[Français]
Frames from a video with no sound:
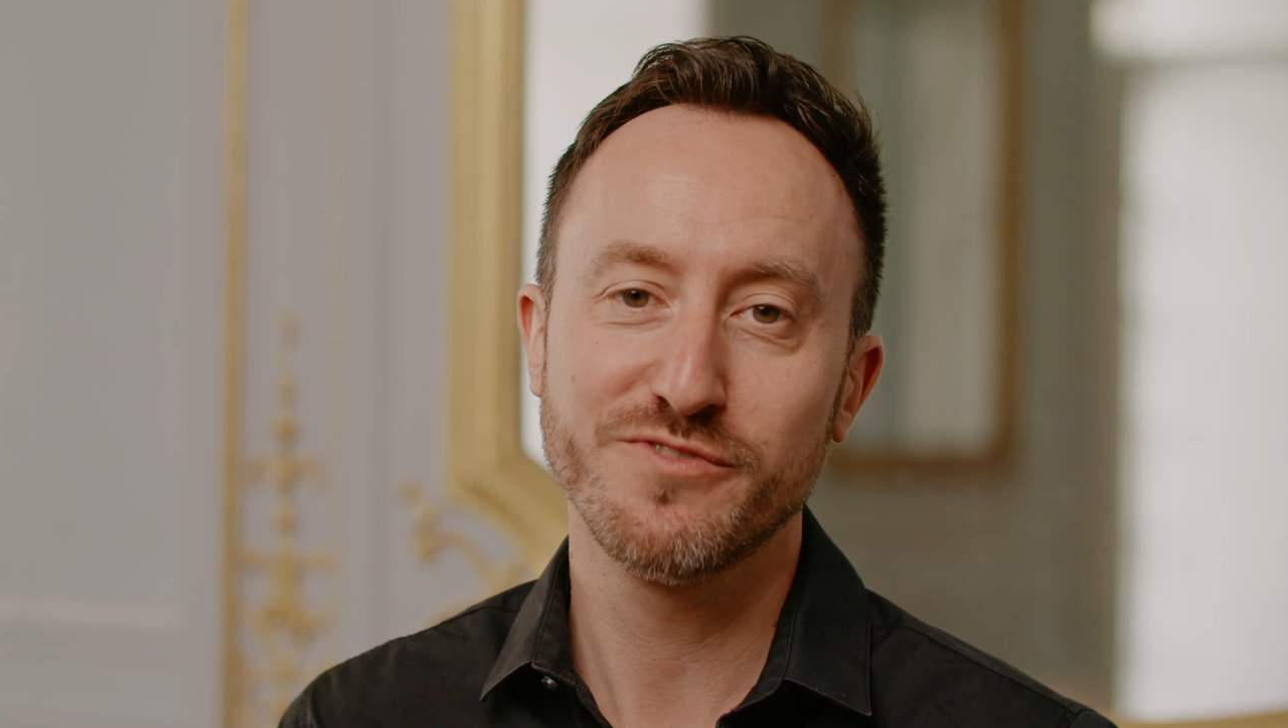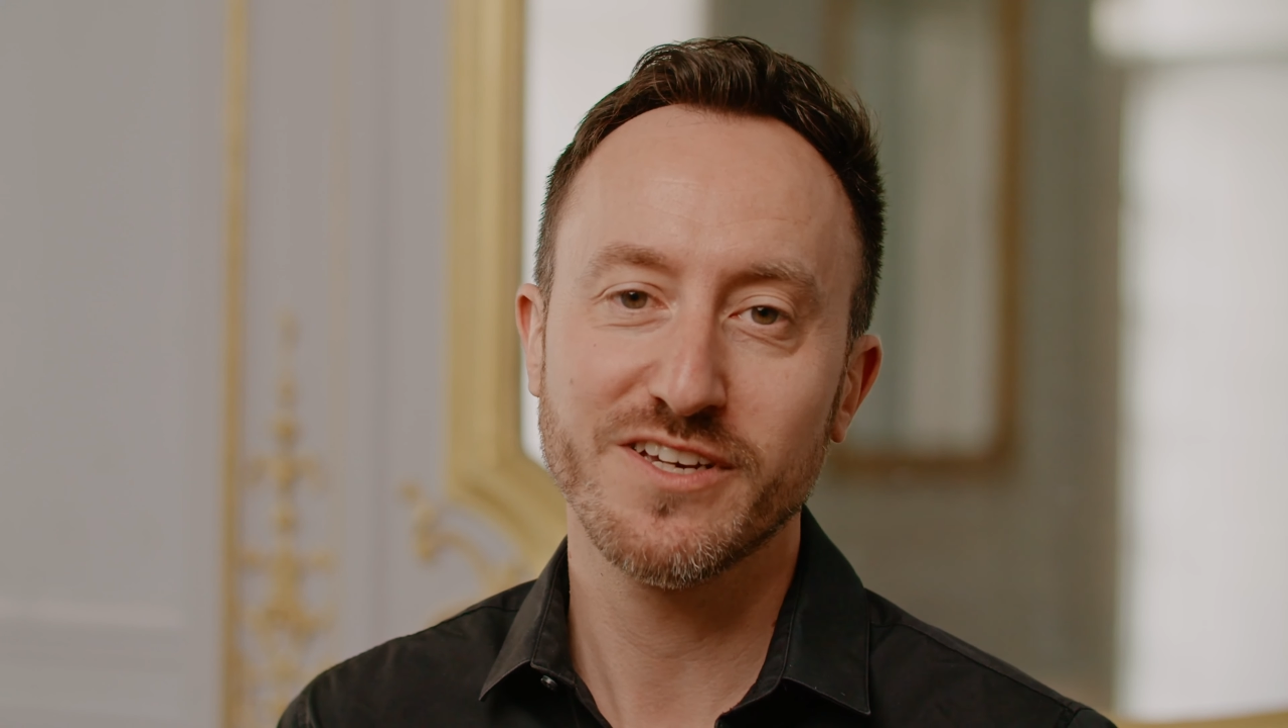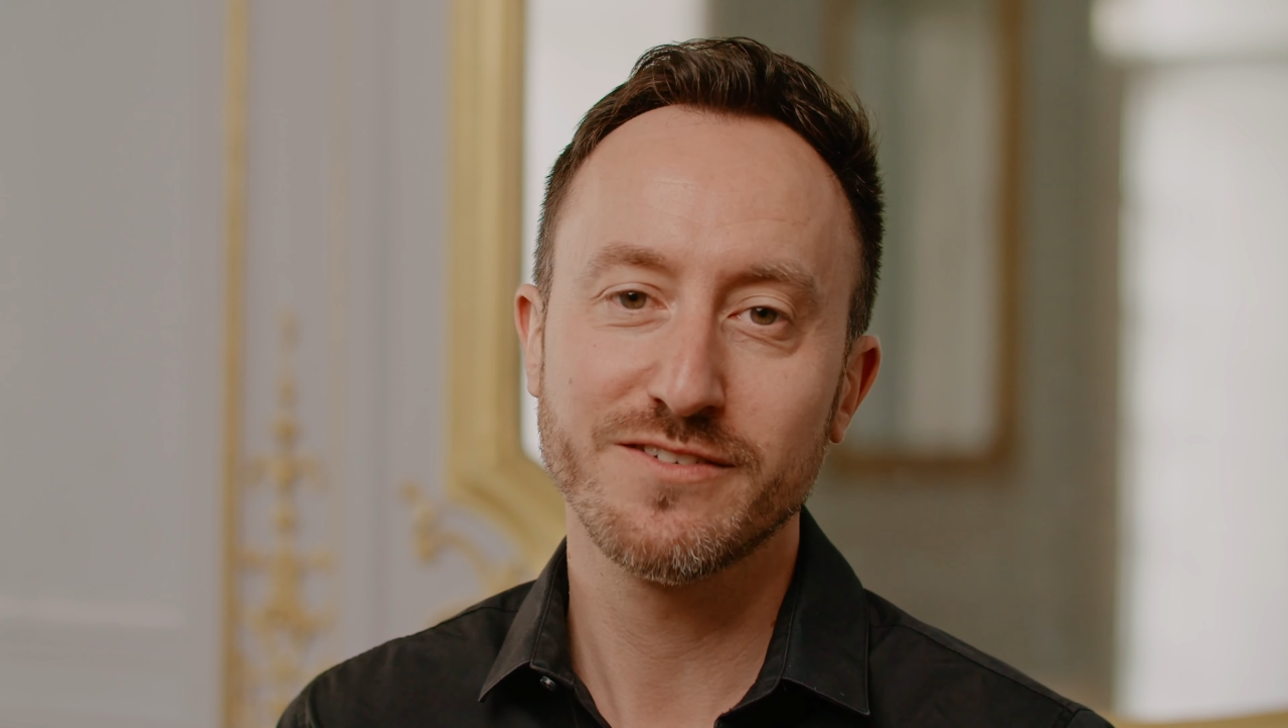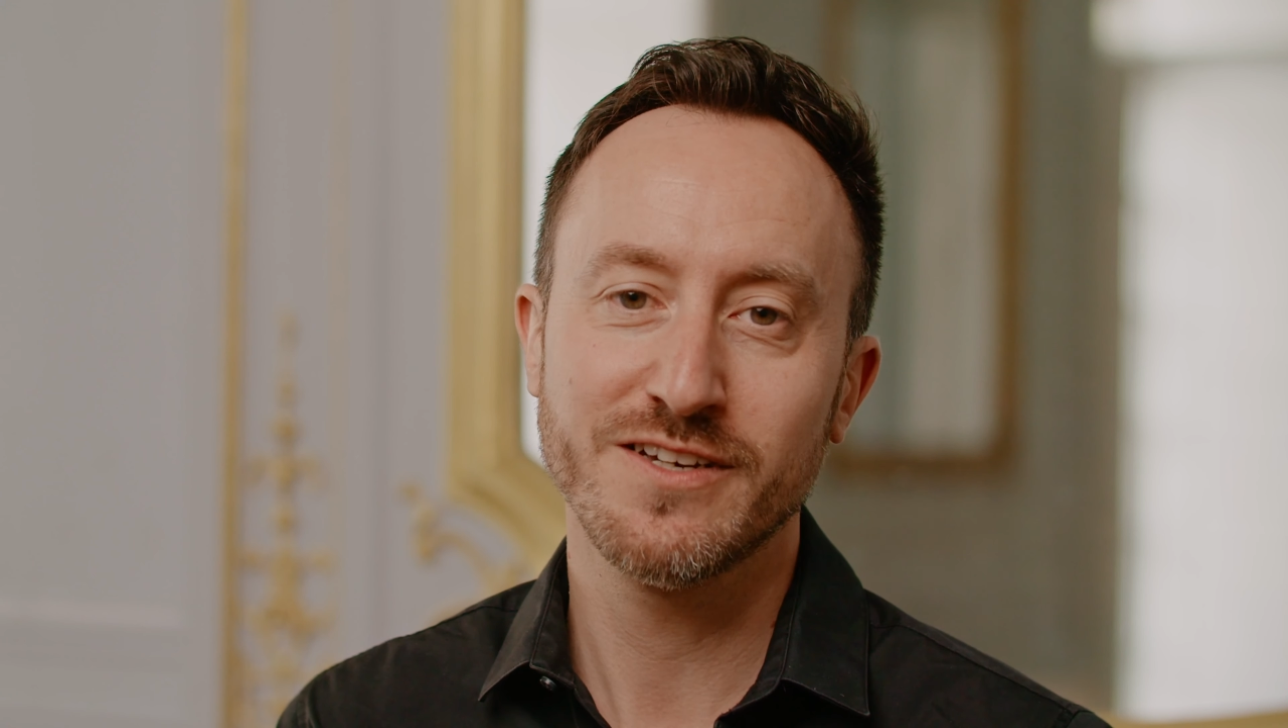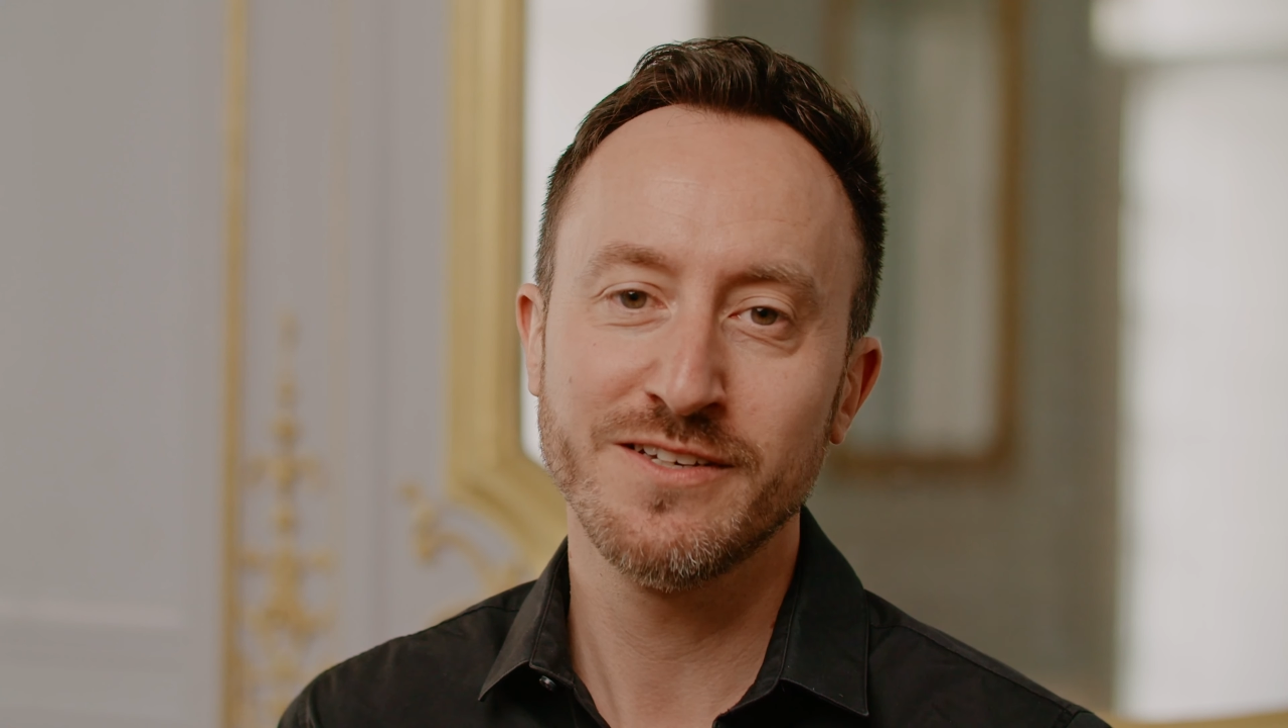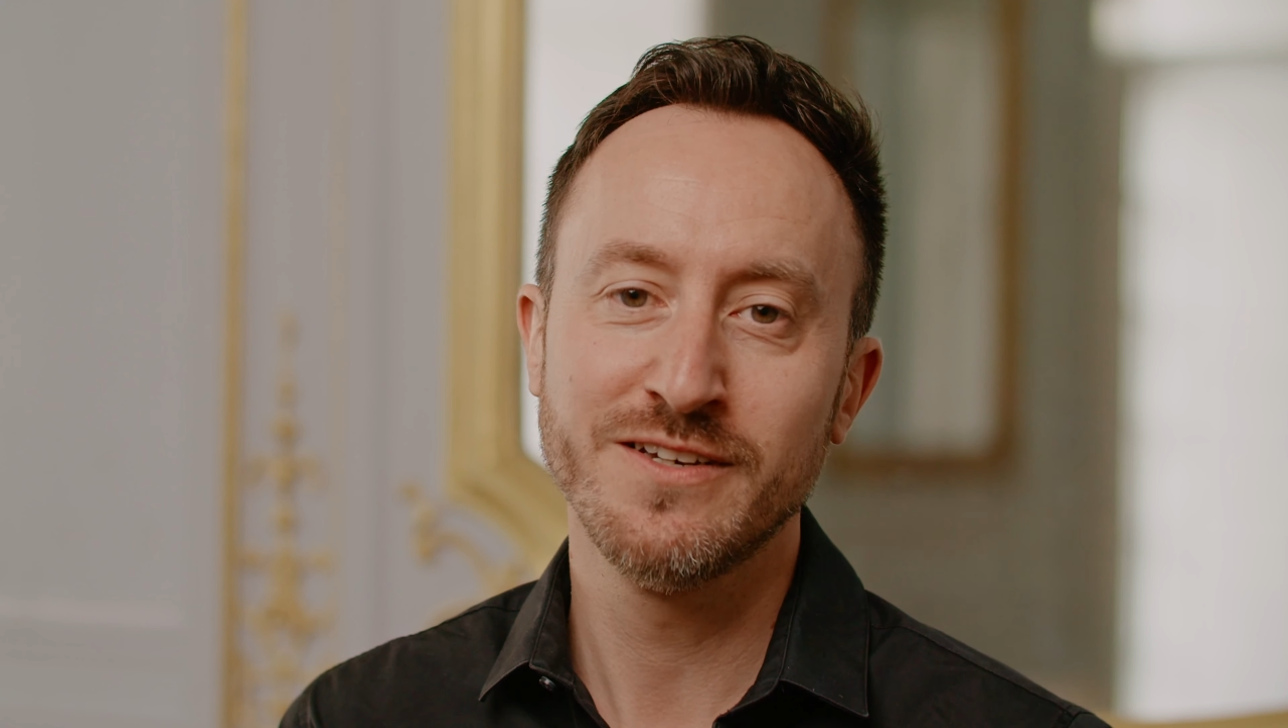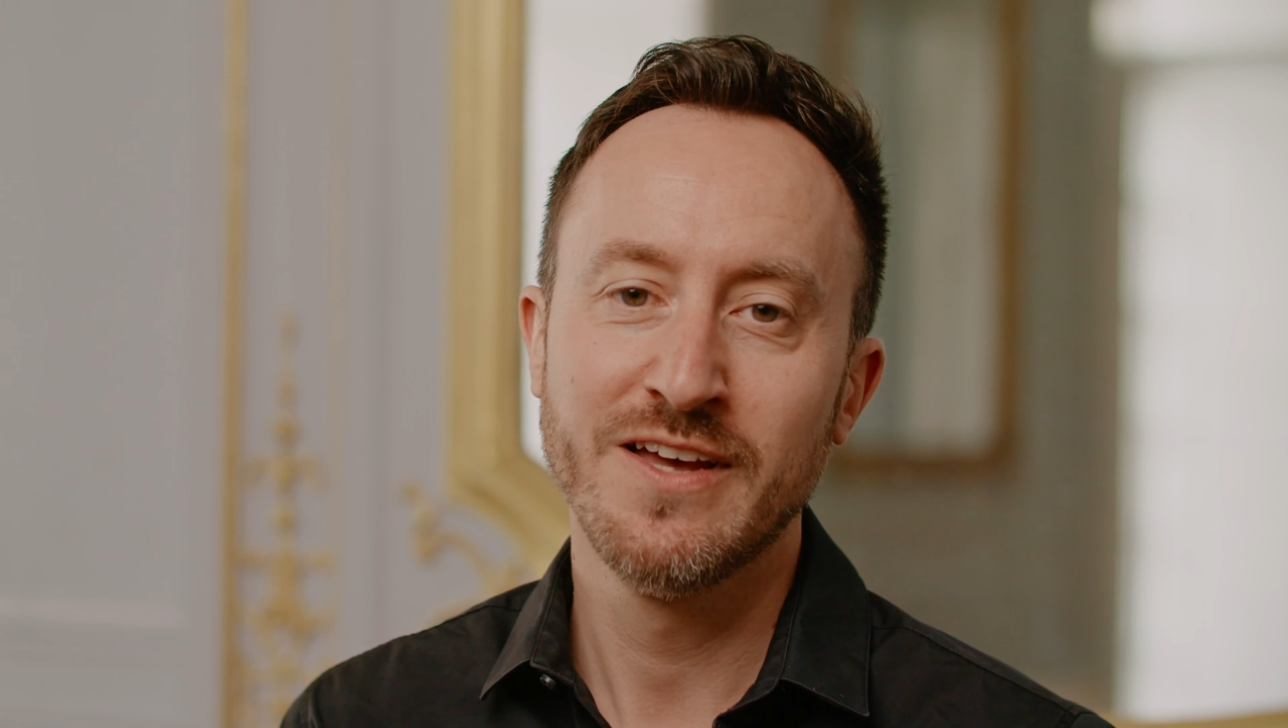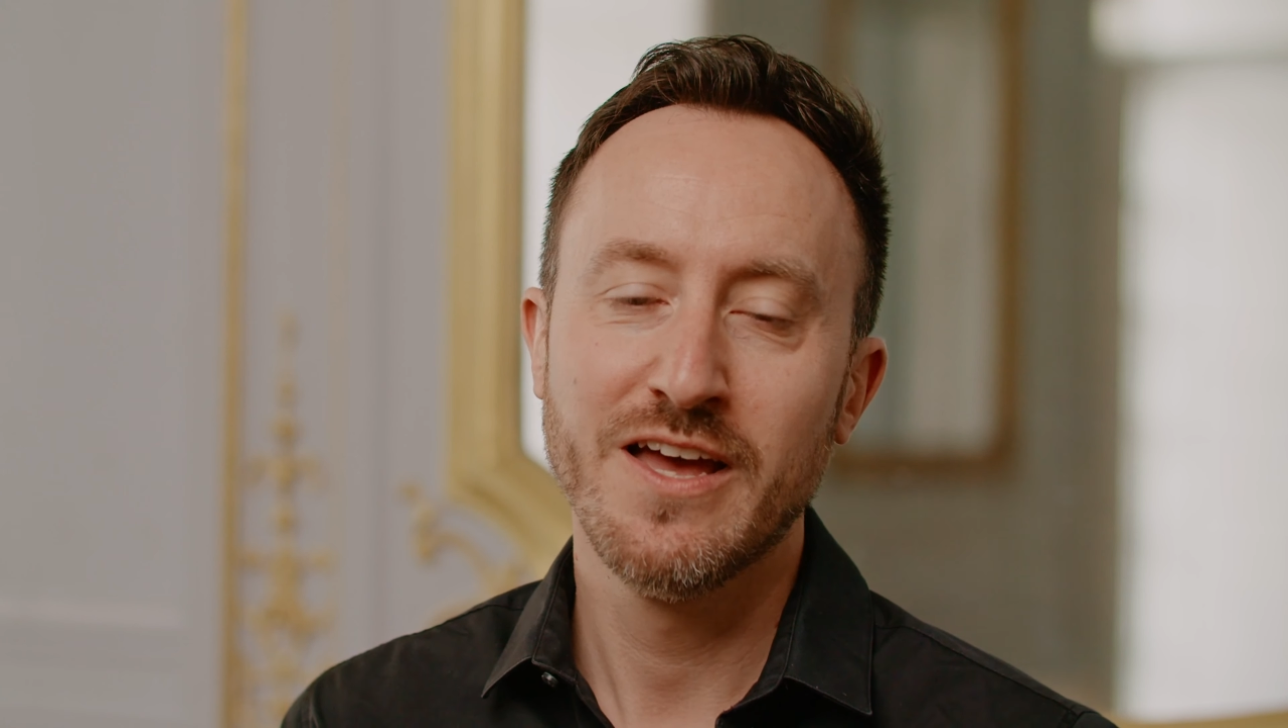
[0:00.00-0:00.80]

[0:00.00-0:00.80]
de Versailles,